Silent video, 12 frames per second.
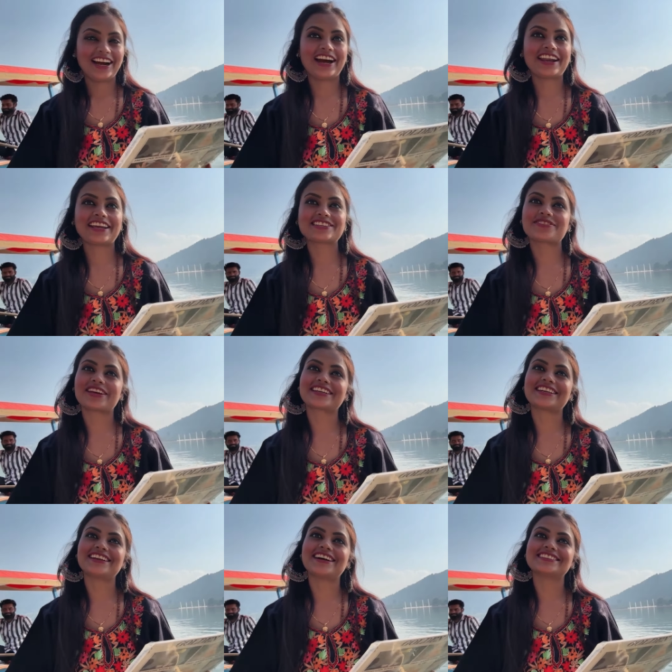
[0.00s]

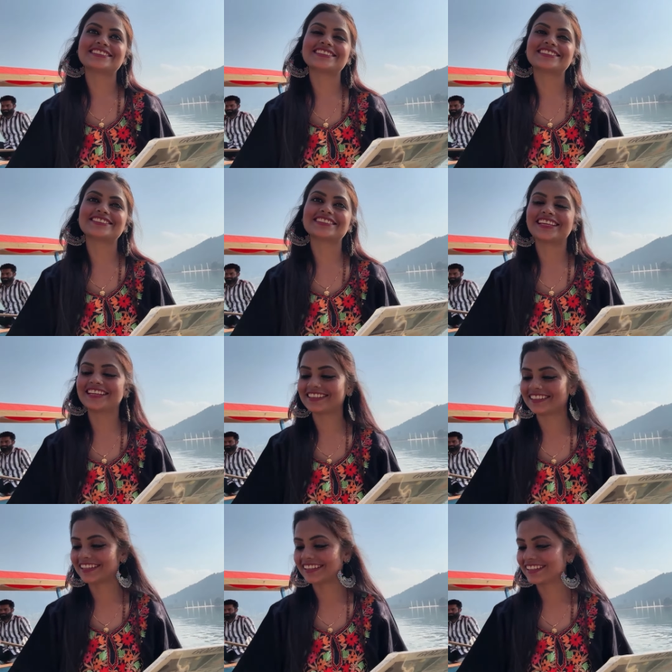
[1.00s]
अनएक्सपेक्टेड आंसर होते हैं
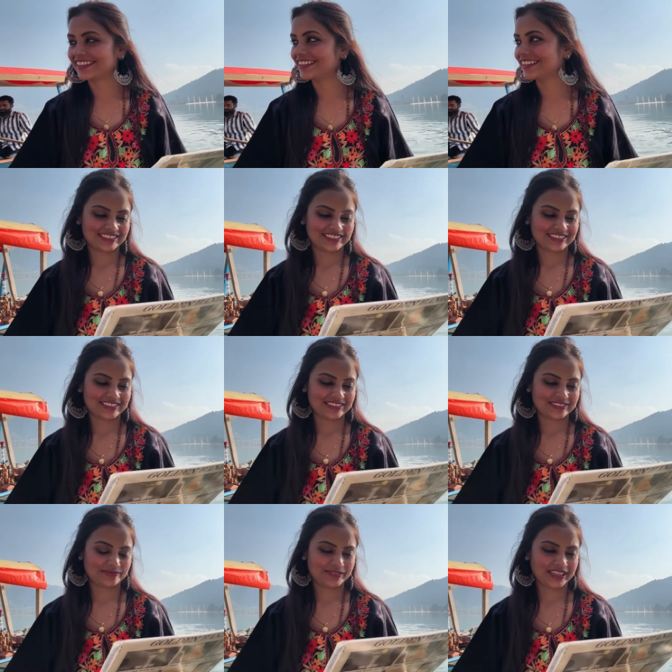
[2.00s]
इनके
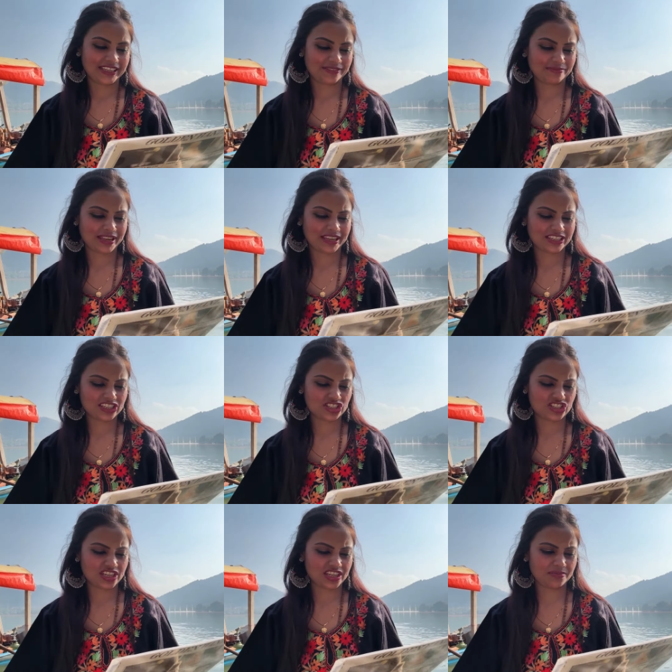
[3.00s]
प्लेन मैगी
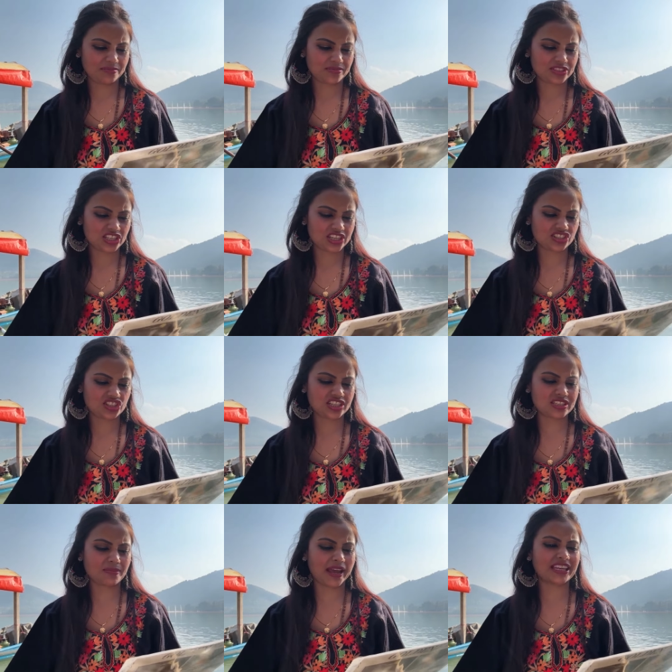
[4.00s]
चिली चिली
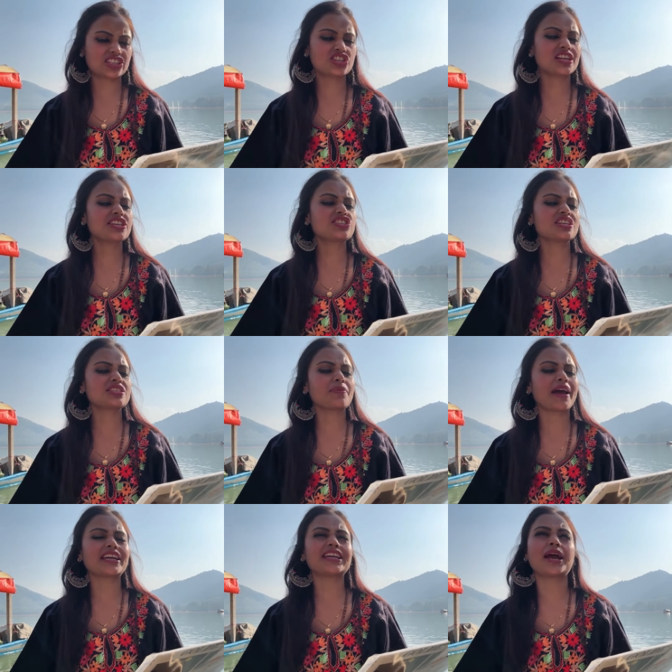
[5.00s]
चीज़ मैगी चिली चीज़
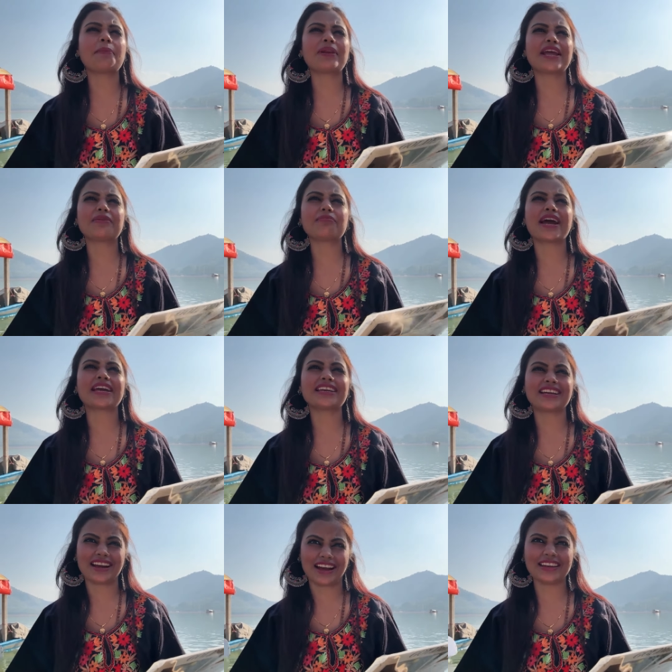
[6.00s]
मैगी है प्लेन मैगी
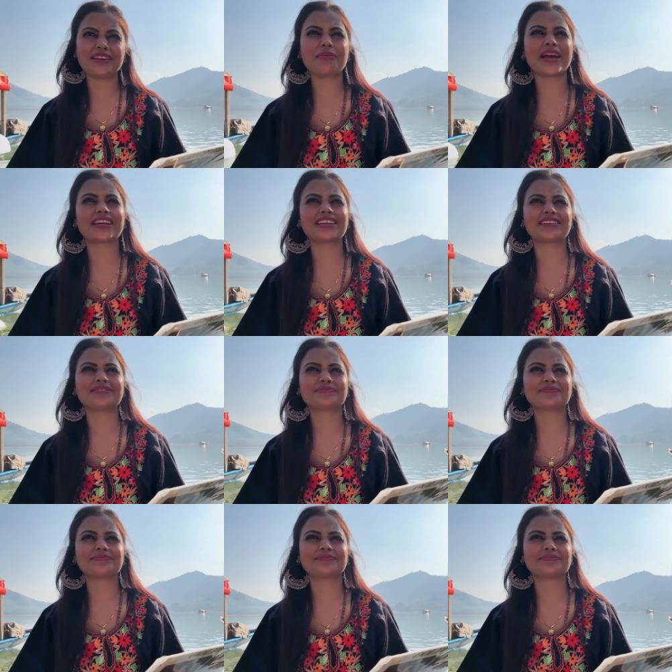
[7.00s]
है खानी मैगी